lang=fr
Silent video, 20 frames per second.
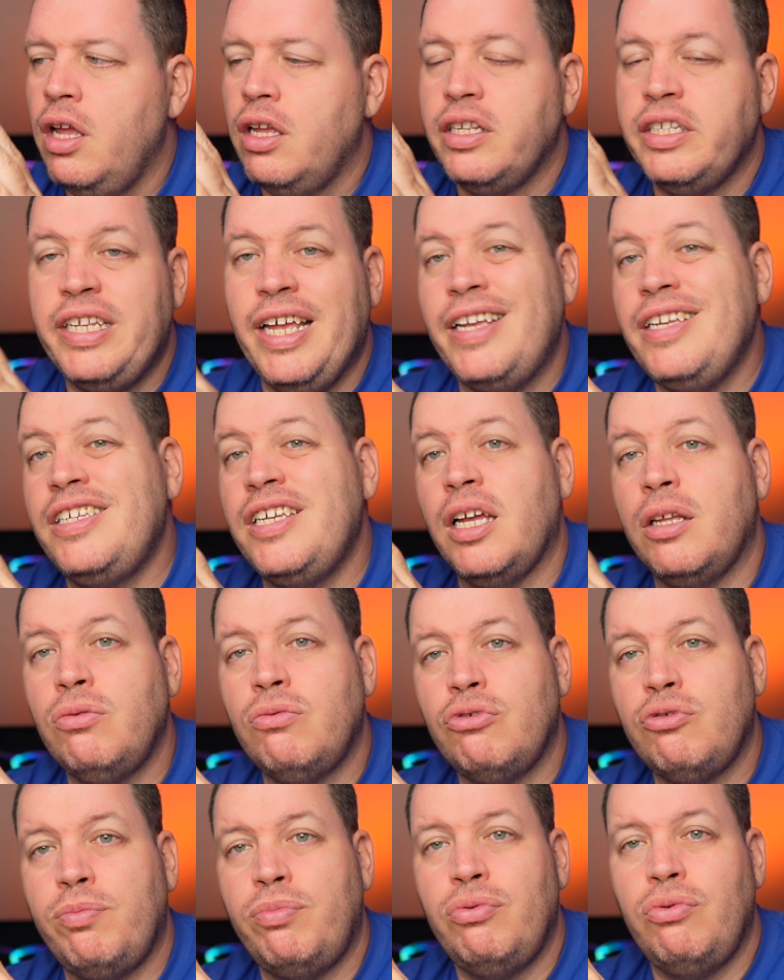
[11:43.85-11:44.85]
Zeiss
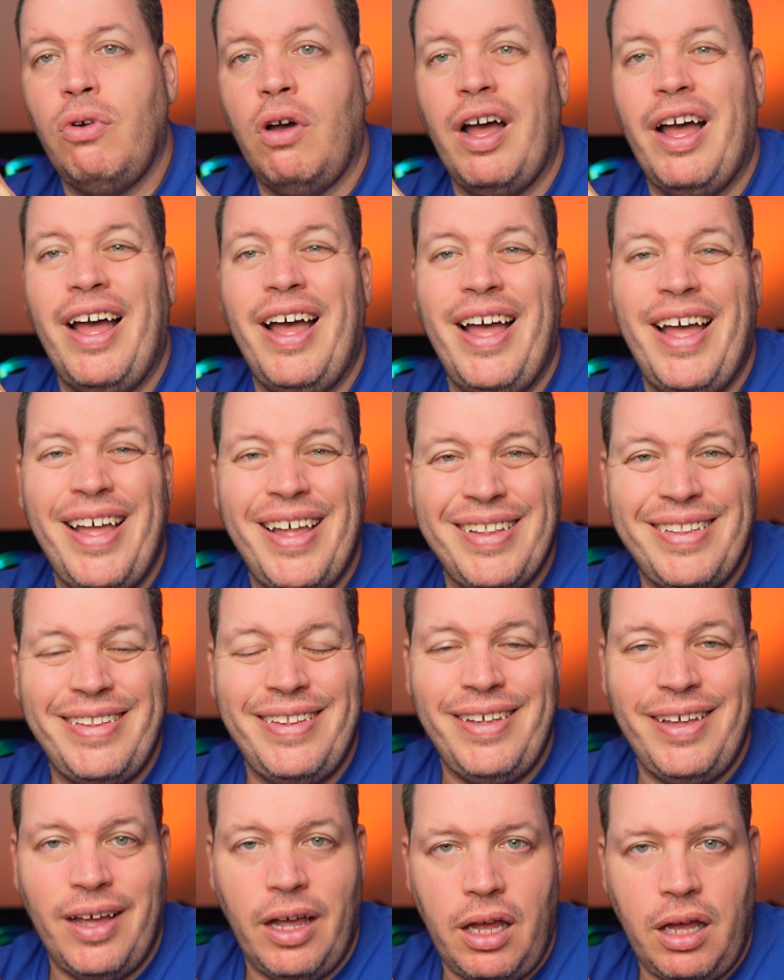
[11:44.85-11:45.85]
annonce pour 1
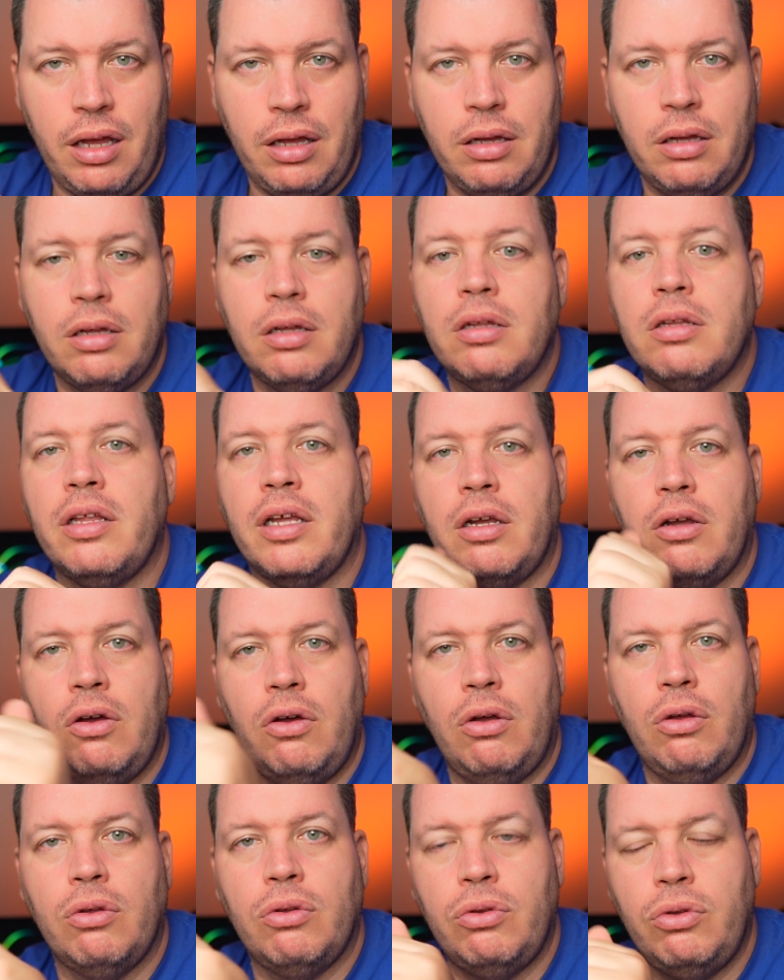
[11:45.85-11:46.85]
Tera
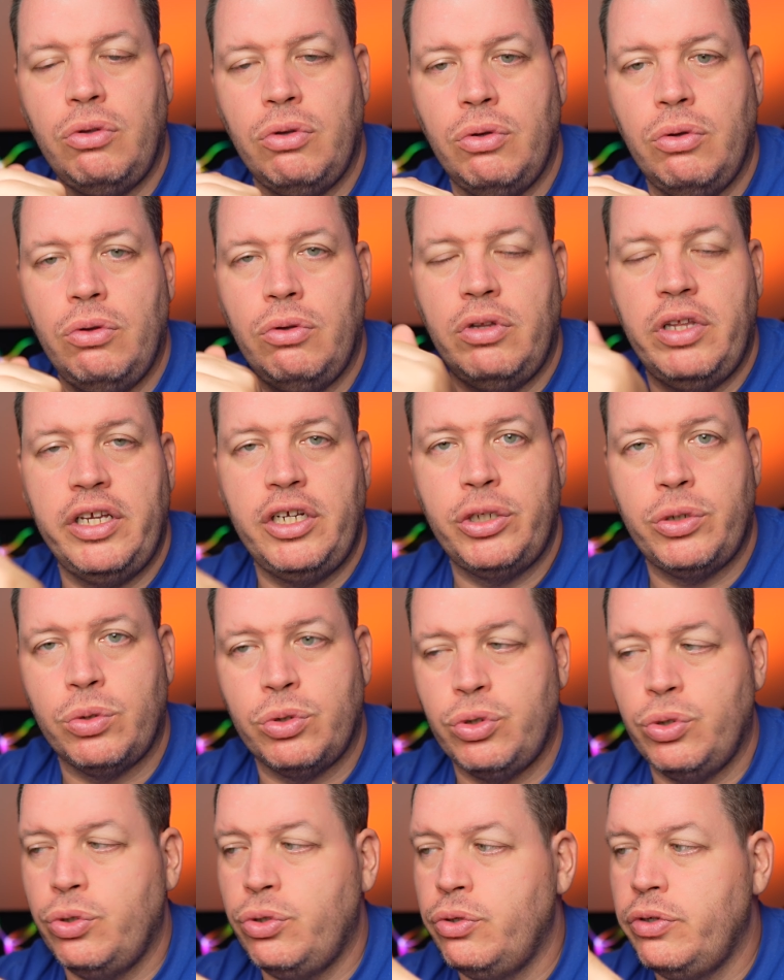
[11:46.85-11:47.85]
d'accord,
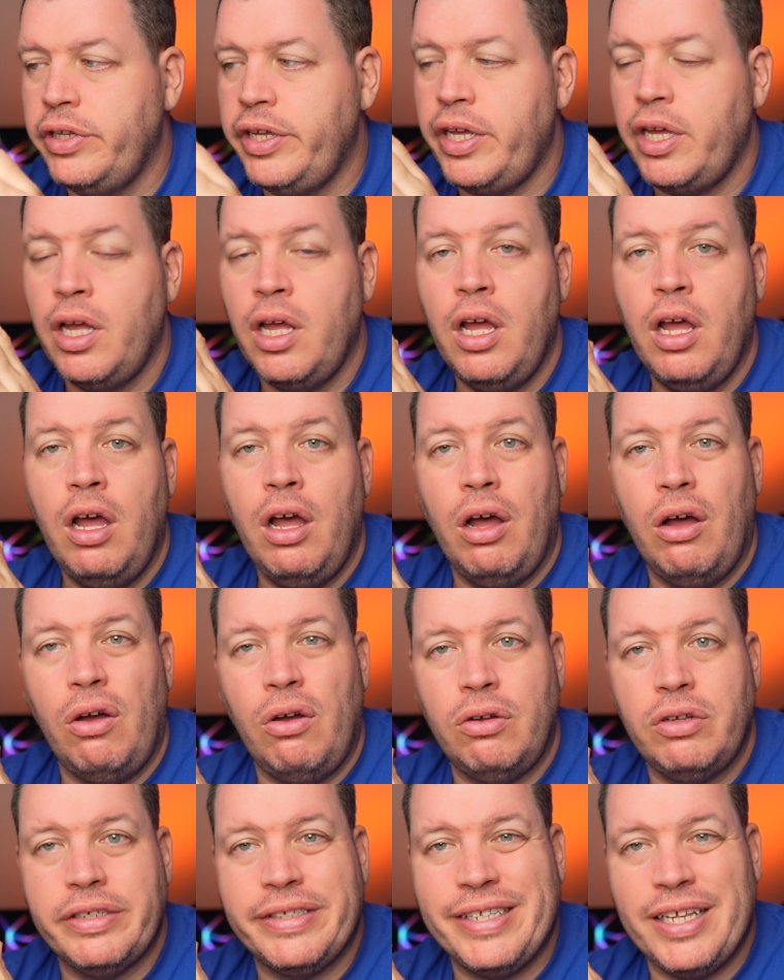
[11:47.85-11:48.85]
d'échange de, données
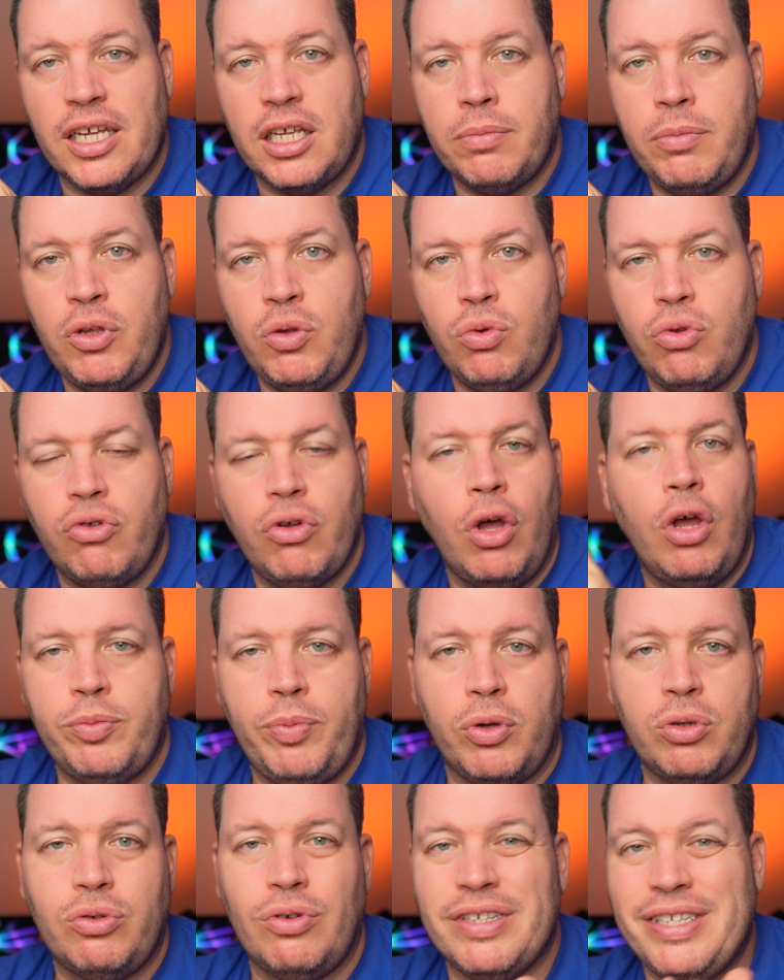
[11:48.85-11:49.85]
en 5 minutes. Je
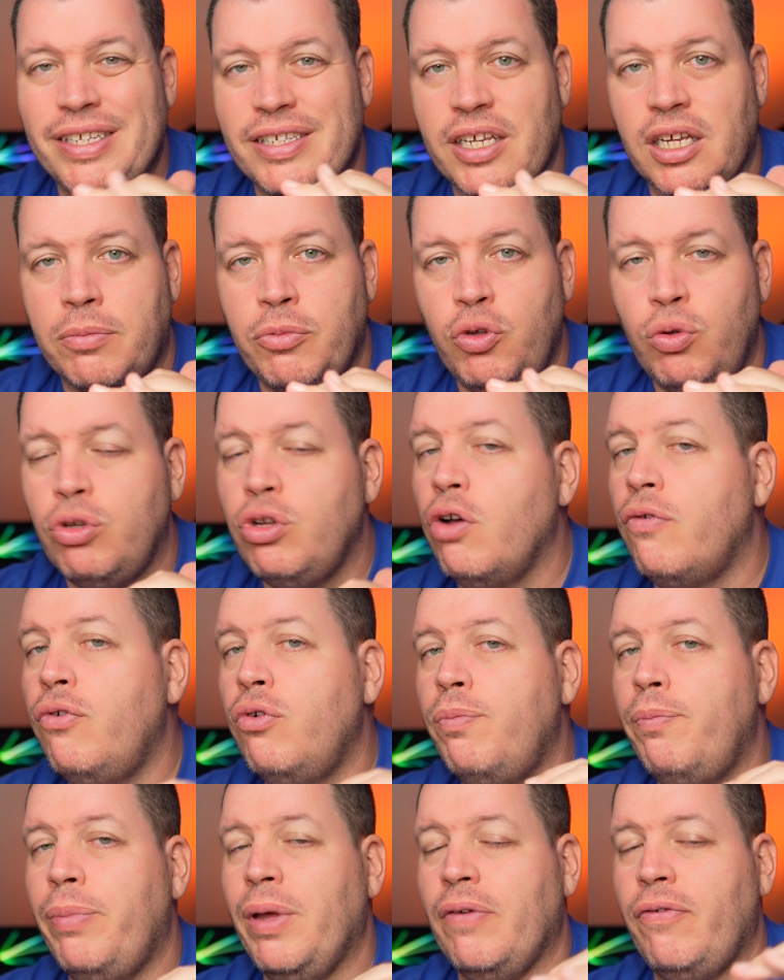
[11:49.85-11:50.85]
pense que c'est 5 minutes quand vos
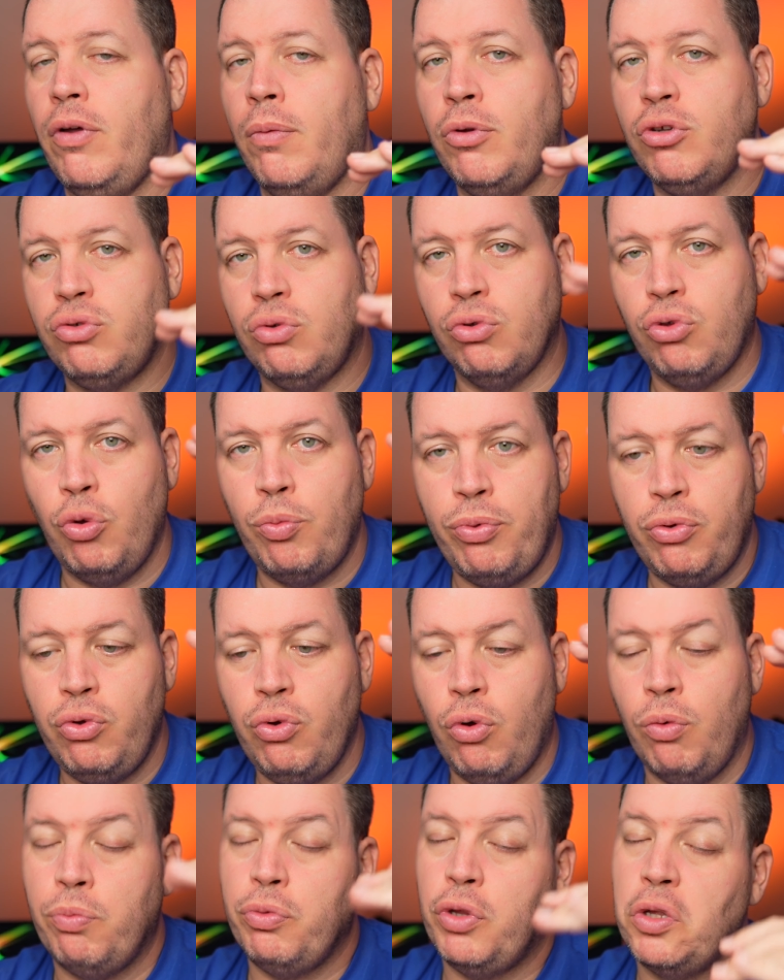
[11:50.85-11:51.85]
performances sont au plus
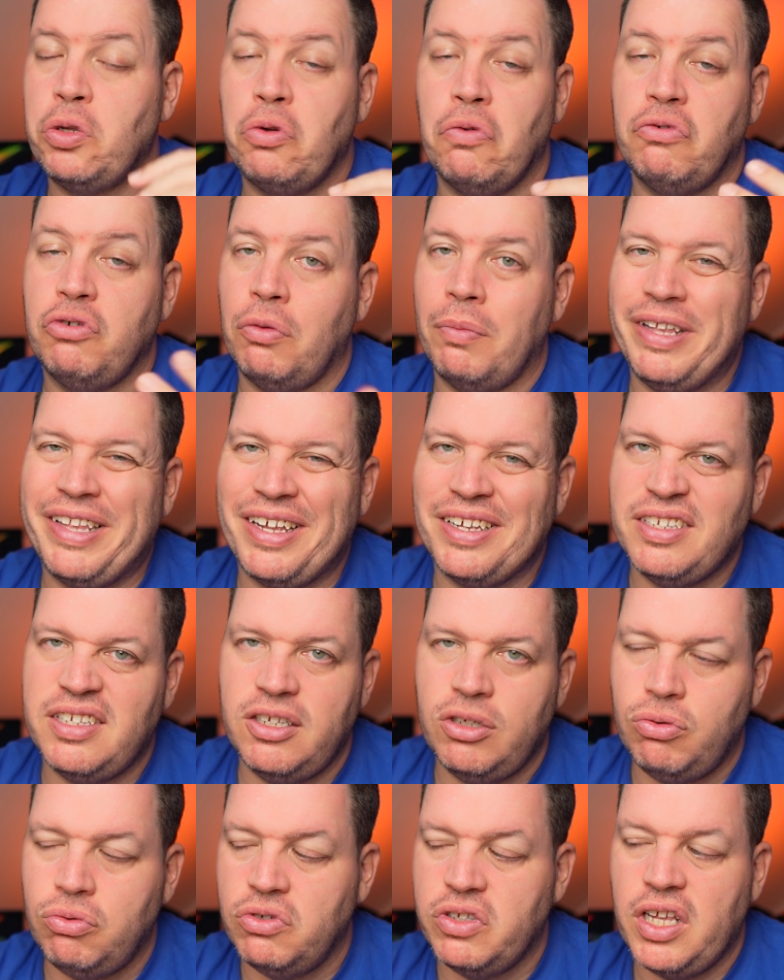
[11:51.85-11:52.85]
haut. Peut-être que vous en mettrez
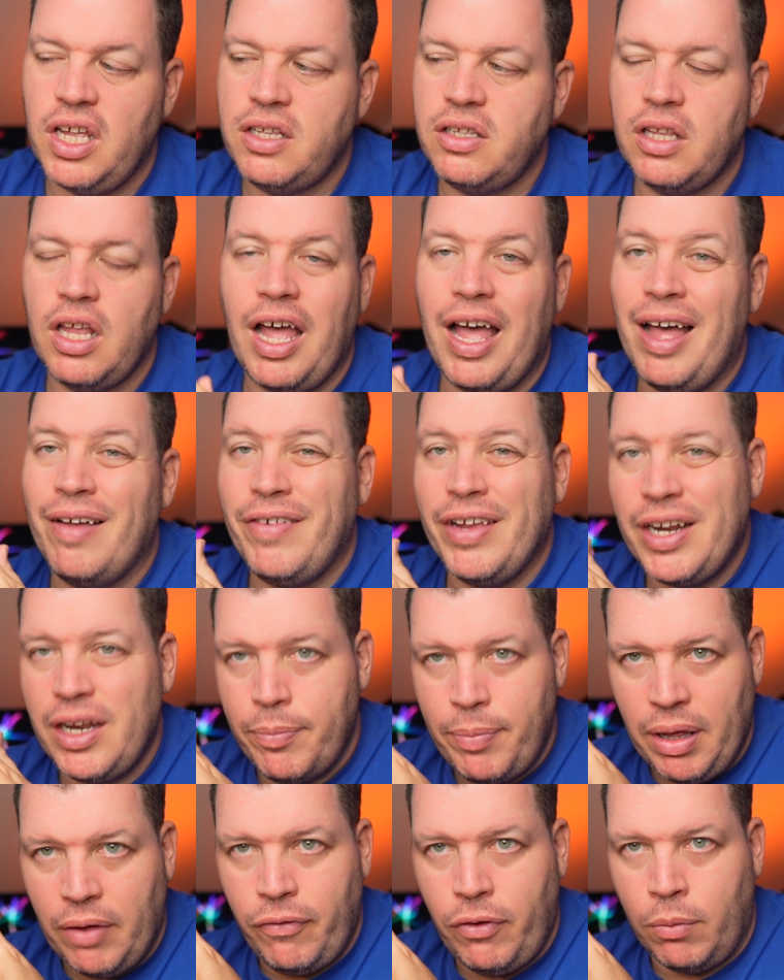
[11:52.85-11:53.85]
6 ou 7 avec les
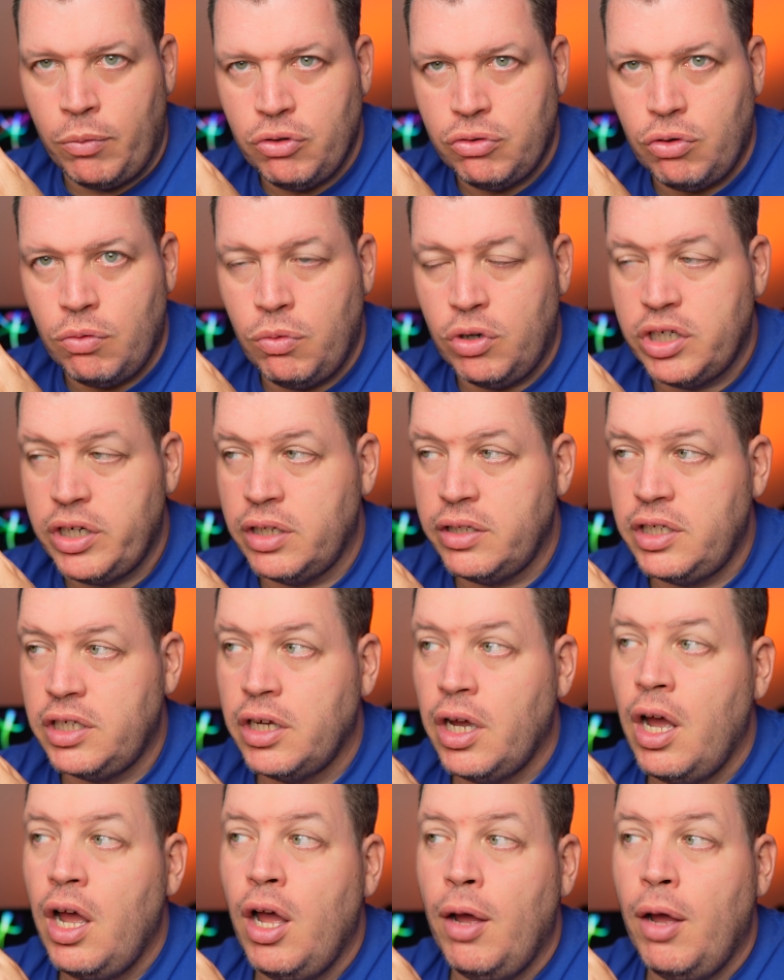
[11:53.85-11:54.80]
performances que moi j'indique.